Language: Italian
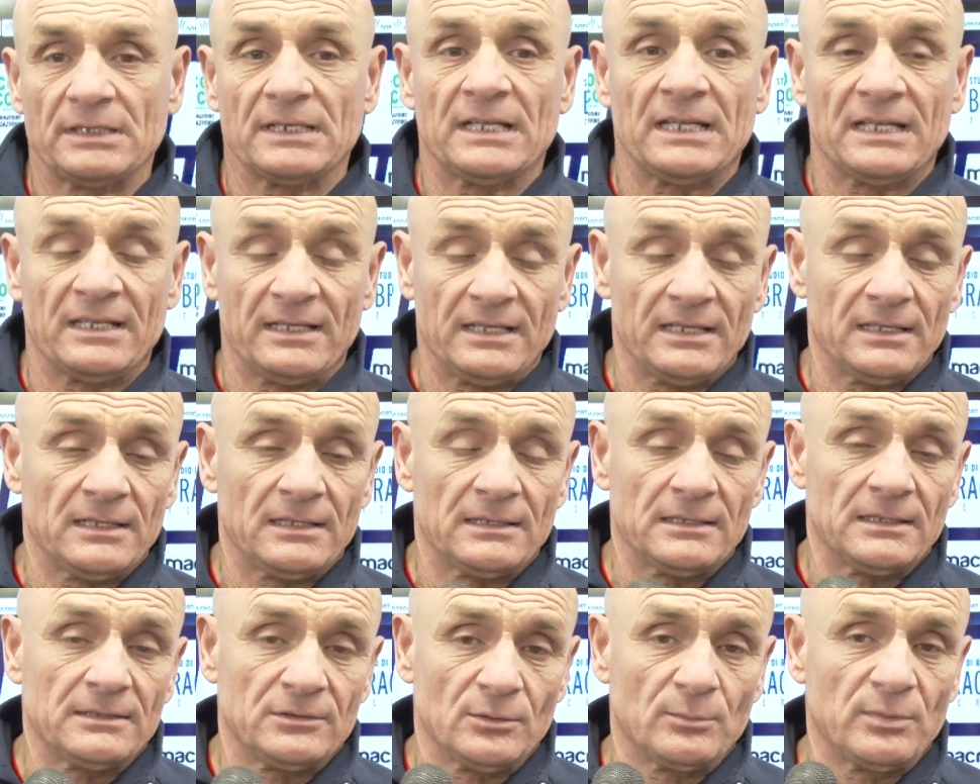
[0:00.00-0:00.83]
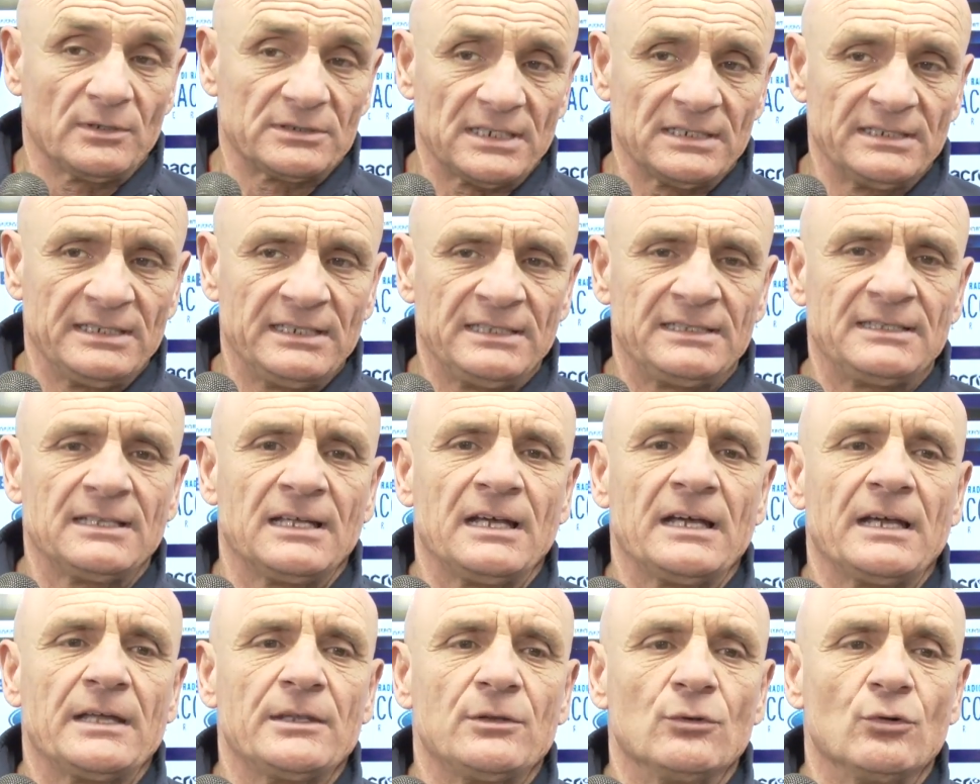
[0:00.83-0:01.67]
Ternana eh, dopo la
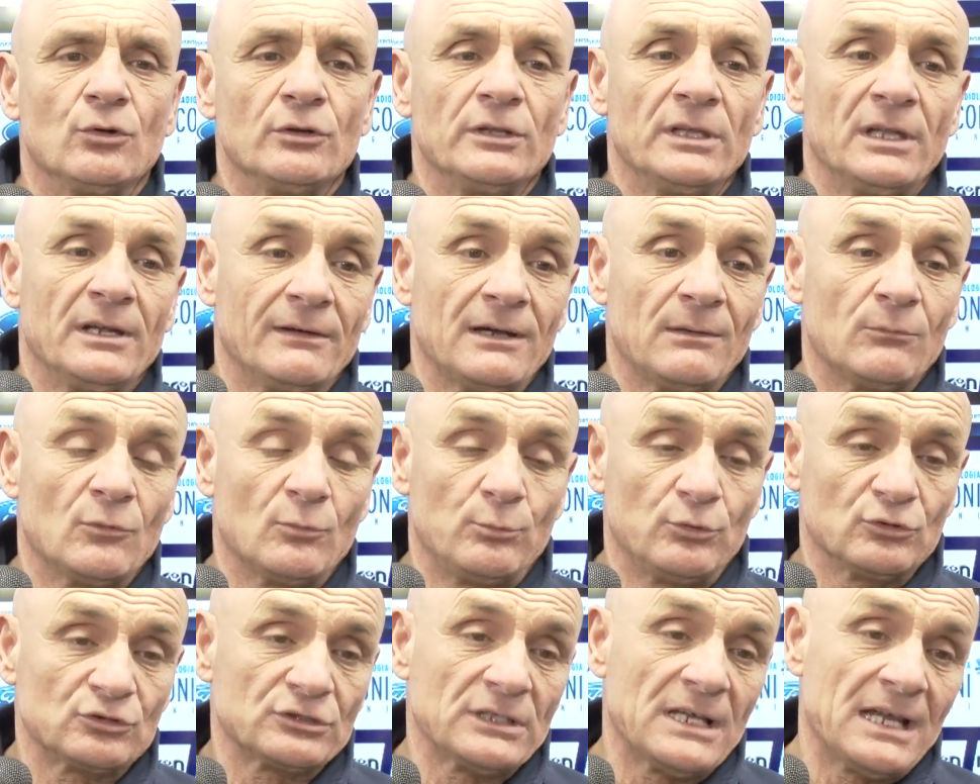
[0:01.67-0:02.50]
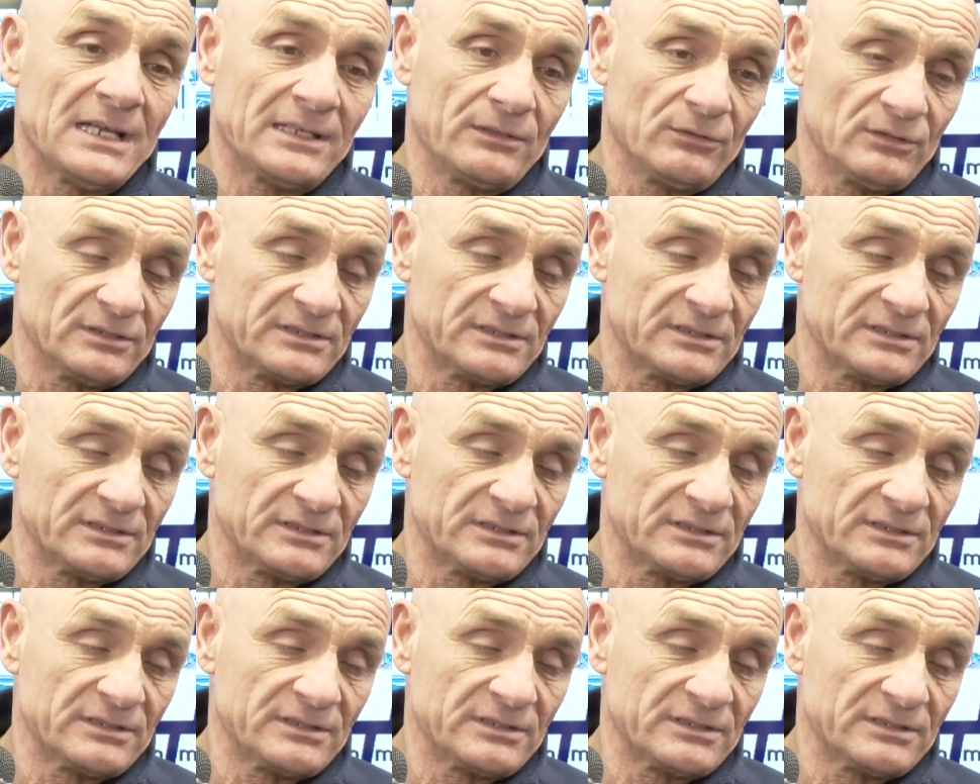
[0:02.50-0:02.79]
salita, noi eravamo un po' stanchi,